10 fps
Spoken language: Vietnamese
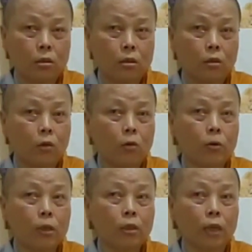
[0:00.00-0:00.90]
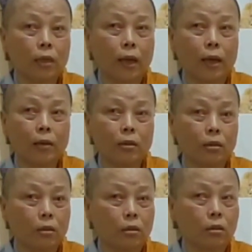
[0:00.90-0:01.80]
Cho cô khuyên tất cả
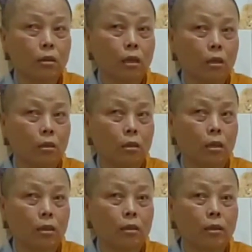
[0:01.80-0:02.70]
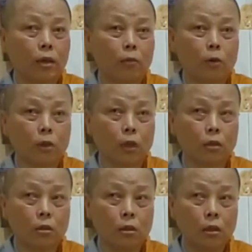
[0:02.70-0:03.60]
là các Phật
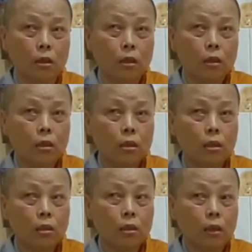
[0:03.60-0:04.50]
tử với